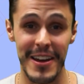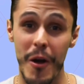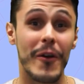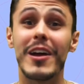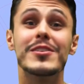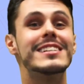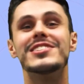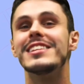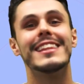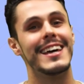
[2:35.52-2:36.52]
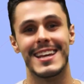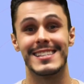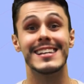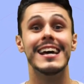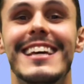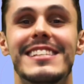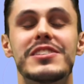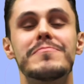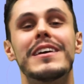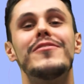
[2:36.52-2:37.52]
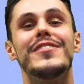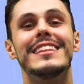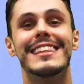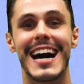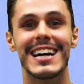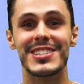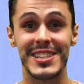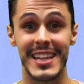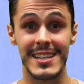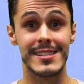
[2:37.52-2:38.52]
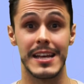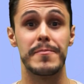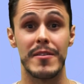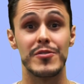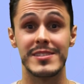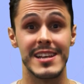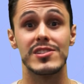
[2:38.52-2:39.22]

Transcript: Qualquer coisa que te interessa. Existe uma infinidade de textos aí para você